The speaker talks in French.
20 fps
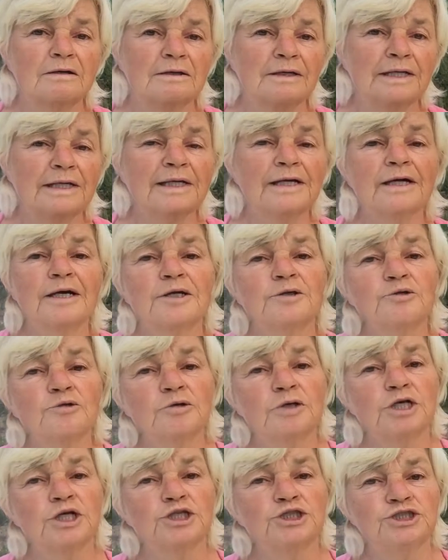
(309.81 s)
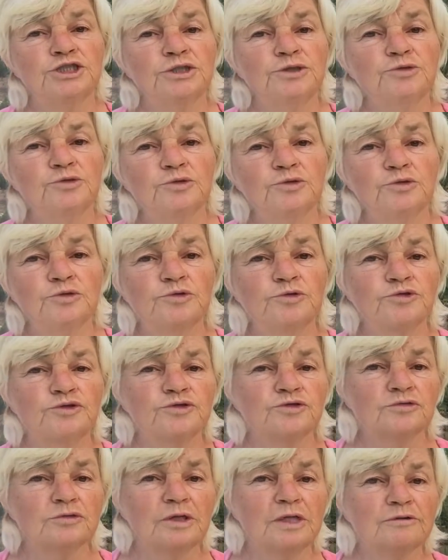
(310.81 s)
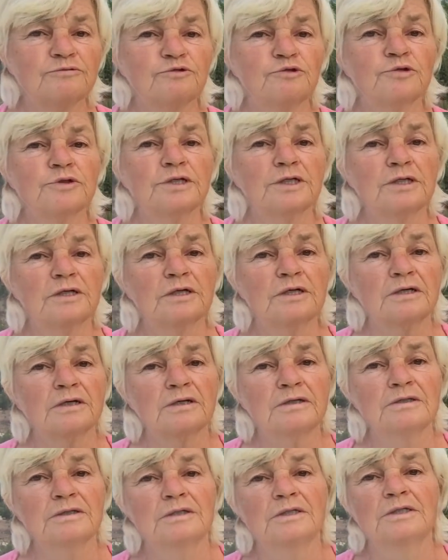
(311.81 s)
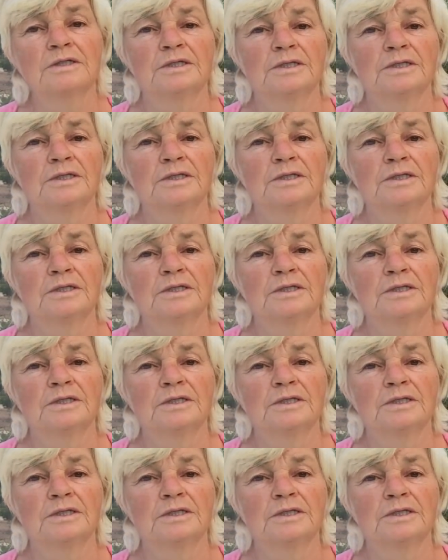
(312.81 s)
les graines oléagineuses, l'avocat,